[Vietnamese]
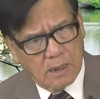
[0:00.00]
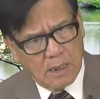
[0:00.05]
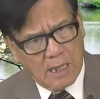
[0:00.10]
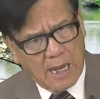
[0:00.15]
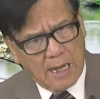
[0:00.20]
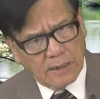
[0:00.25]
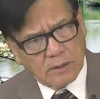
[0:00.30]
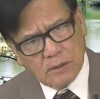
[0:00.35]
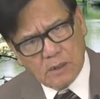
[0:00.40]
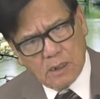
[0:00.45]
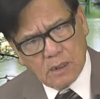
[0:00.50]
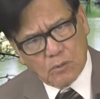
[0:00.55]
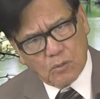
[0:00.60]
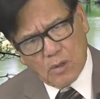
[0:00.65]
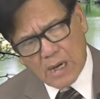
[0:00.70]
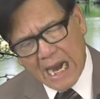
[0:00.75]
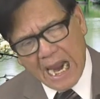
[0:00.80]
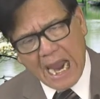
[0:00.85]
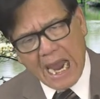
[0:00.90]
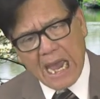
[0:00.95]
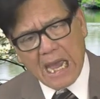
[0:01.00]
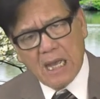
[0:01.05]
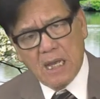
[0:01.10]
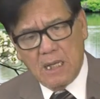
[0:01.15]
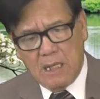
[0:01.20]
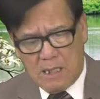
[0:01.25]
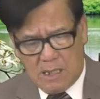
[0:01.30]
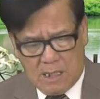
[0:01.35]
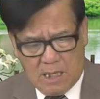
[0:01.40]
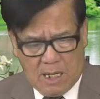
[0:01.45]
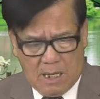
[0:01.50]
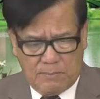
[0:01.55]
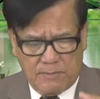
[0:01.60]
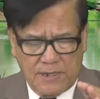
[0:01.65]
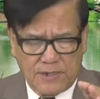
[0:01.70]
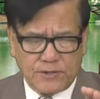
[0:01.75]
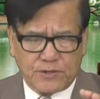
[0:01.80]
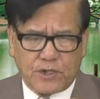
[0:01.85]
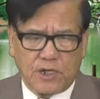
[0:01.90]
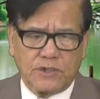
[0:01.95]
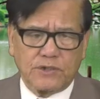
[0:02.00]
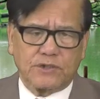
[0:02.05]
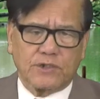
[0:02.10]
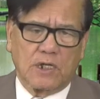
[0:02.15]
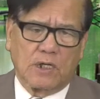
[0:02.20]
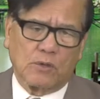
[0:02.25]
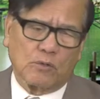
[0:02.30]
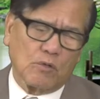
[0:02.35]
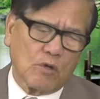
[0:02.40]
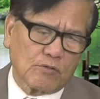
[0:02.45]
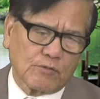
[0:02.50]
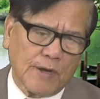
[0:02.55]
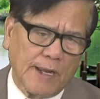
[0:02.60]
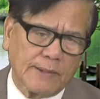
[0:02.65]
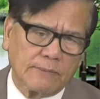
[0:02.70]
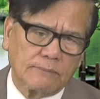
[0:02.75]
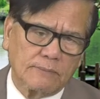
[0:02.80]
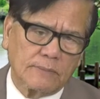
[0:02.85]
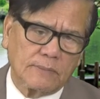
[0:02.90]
Anh của Nga ở bên chiến trường Ukraine.